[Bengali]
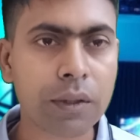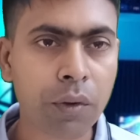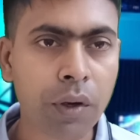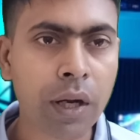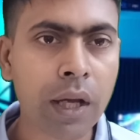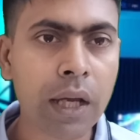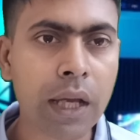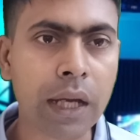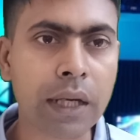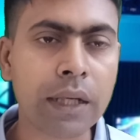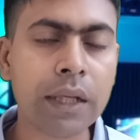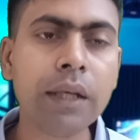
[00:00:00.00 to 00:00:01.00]
করা
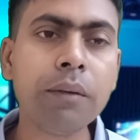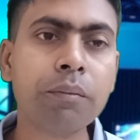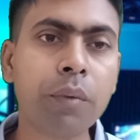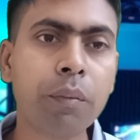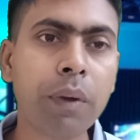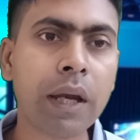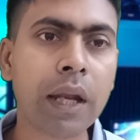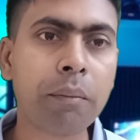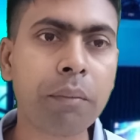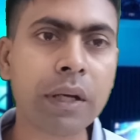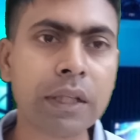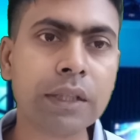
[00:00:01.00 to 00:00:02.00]
একটি মোবাইল
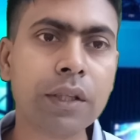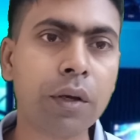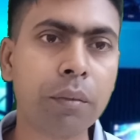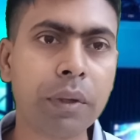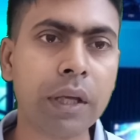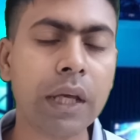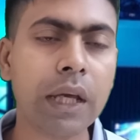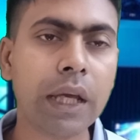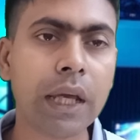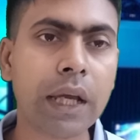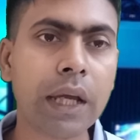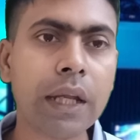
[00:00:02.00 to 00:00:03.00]
নাম্বার দিতে হবে
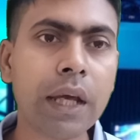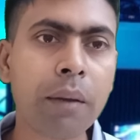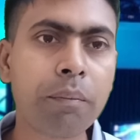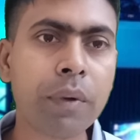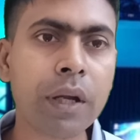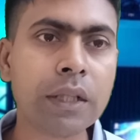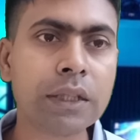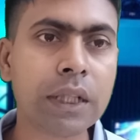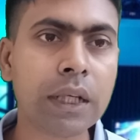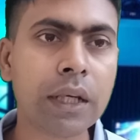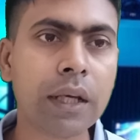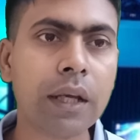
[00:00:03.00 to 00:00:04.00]
এখানে আপনার যে